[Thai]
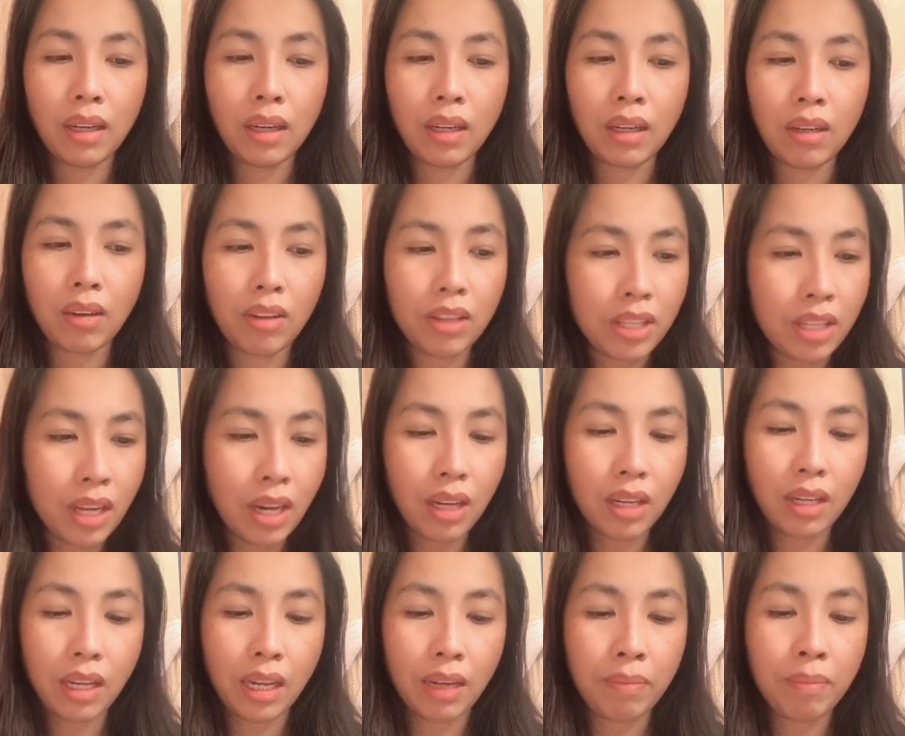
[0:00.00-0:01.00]
ก็เยอะ
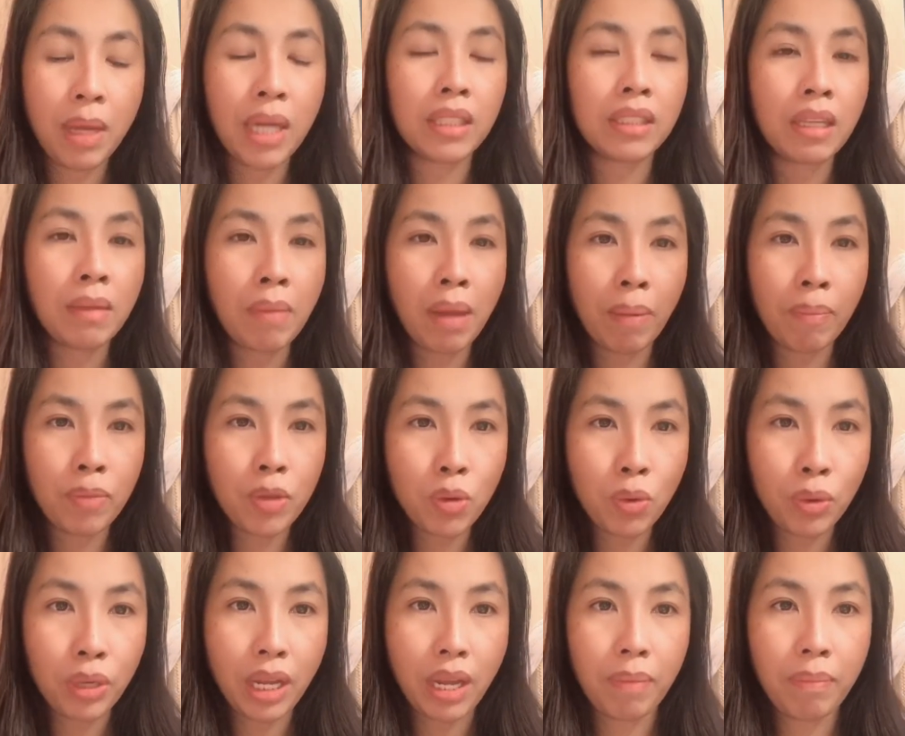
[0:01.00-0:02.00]
ค่ะเมืองที่แหม่มอ
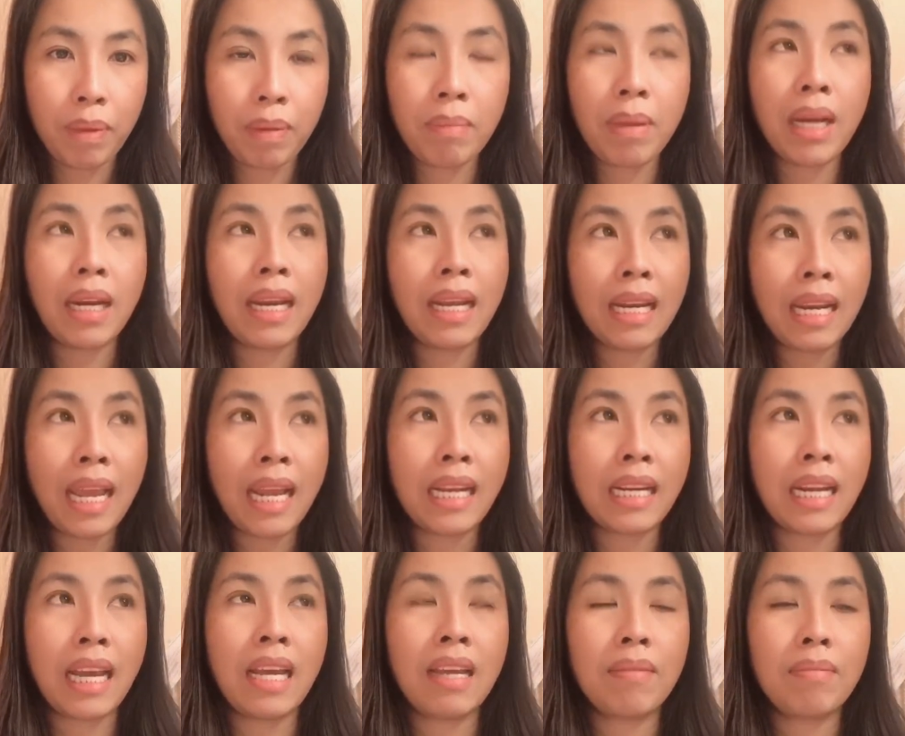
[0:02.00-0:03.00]
ยู่เนี่ยเป็นเมืองเล็
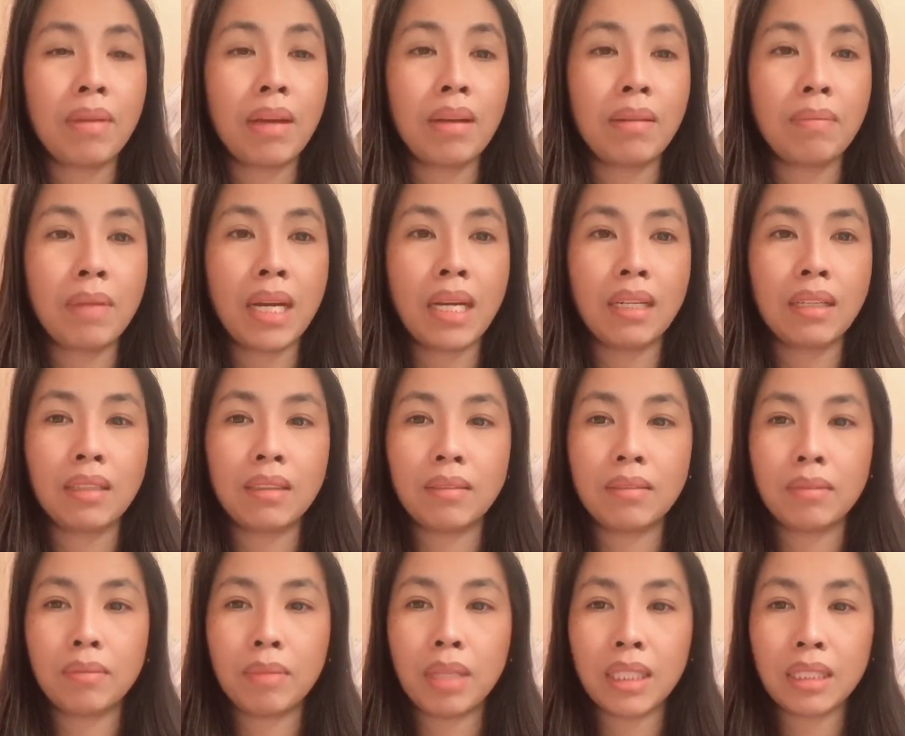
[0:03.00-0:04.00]
กๆนะเมืองเมือง
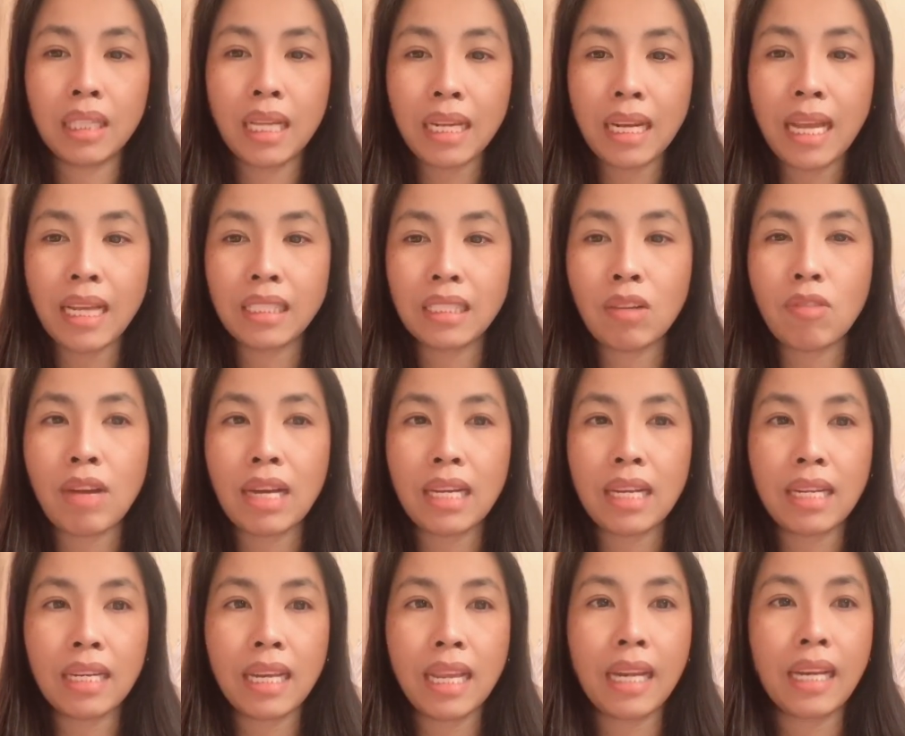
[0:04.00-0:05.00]
เมืองเล็ก ๆ จังหวัด
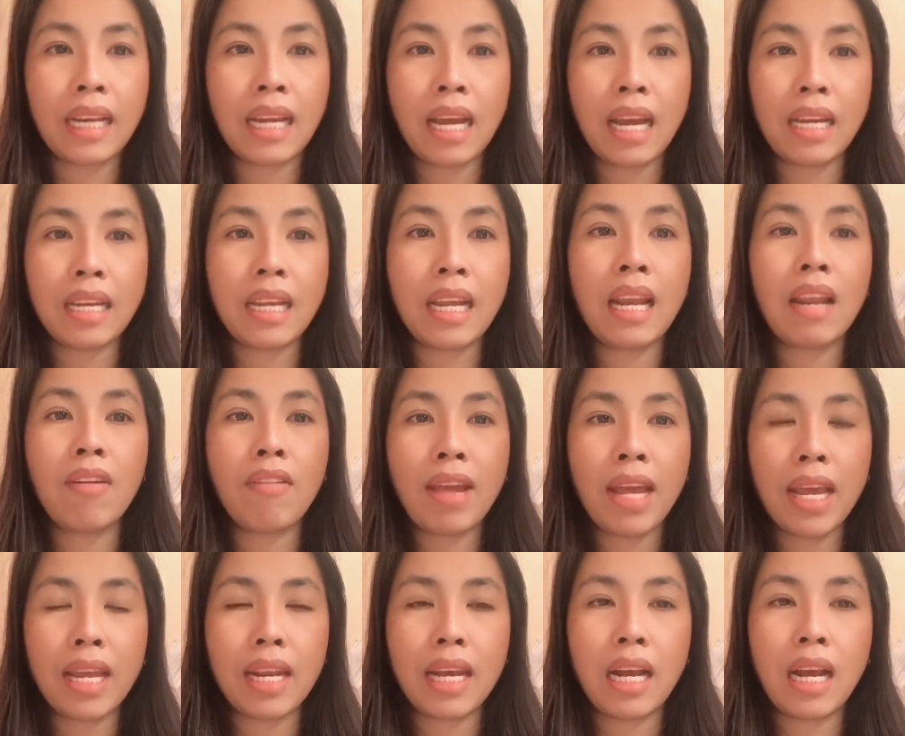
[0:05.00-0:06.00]
เล็กๆนะคะเดลาแว
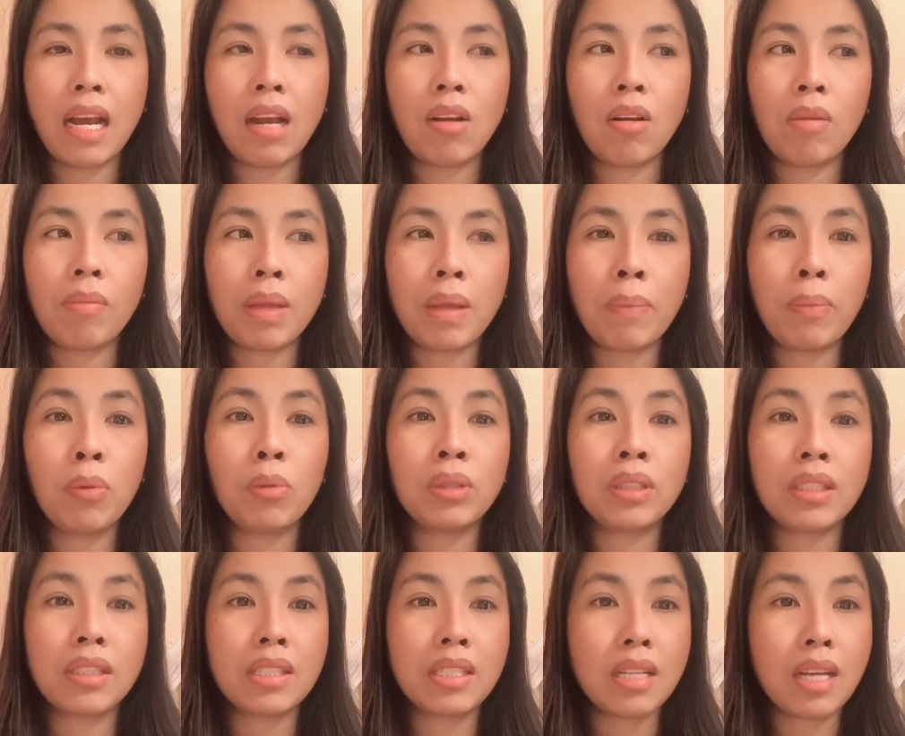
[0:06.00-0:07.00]
ร์นะคะ ก็มีผู้
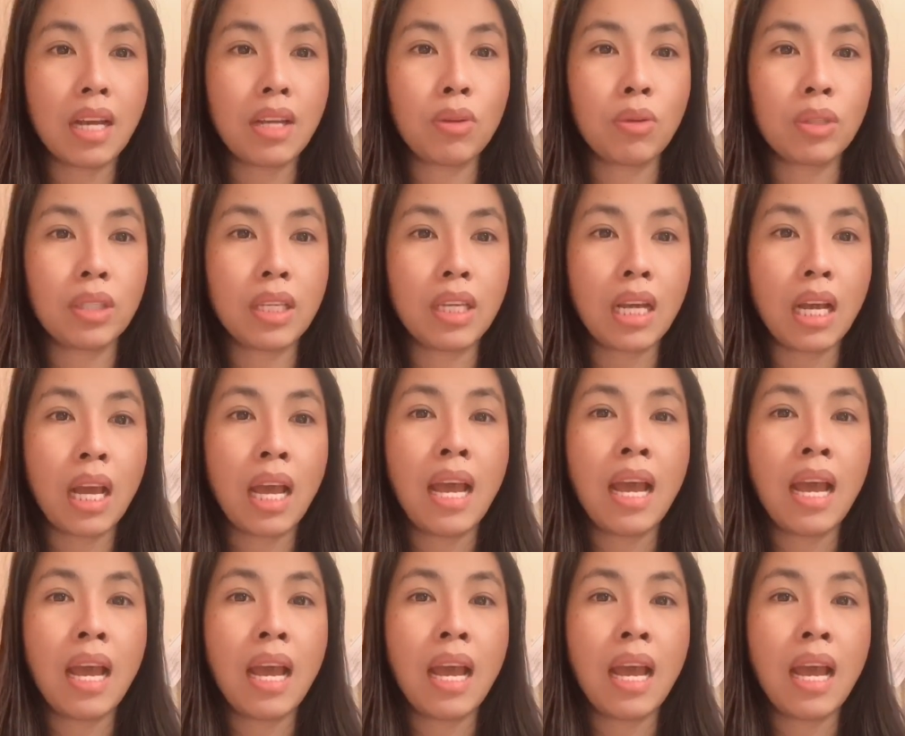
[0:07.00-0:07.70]
ติดเชื้ออยู่ที่